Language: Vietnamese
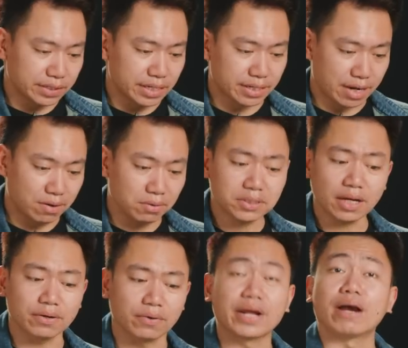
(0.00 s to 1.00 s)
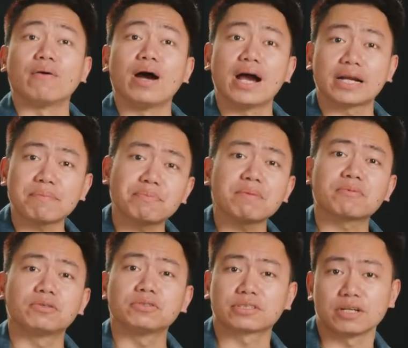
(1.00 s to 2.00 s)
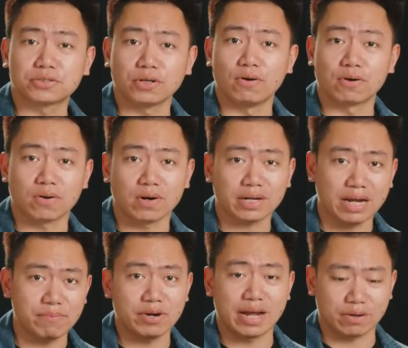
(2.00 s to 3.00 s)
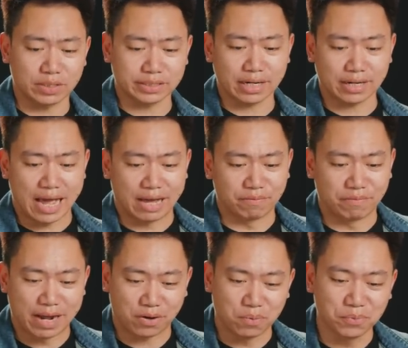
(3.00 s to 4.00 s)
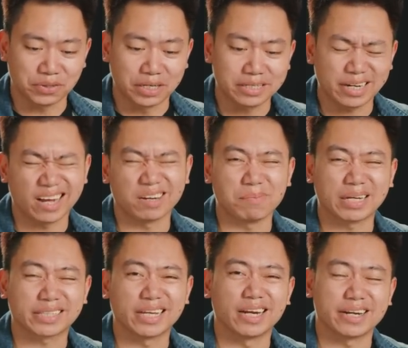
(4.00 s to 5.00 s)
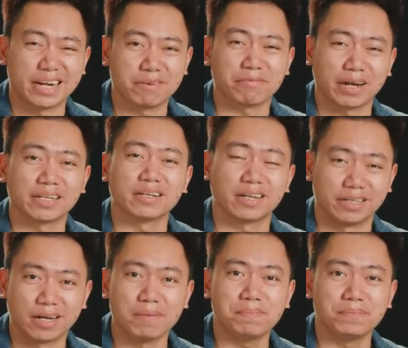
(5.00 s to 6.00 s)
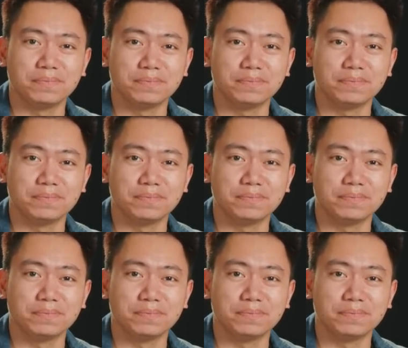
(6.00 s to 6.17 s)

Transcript: với tính năng hỗ trợ đổ đèo, Adaptive Cruise Control, có camera quan sát làn và có một tính năng mang tên là đèn phanh khẩn cấp.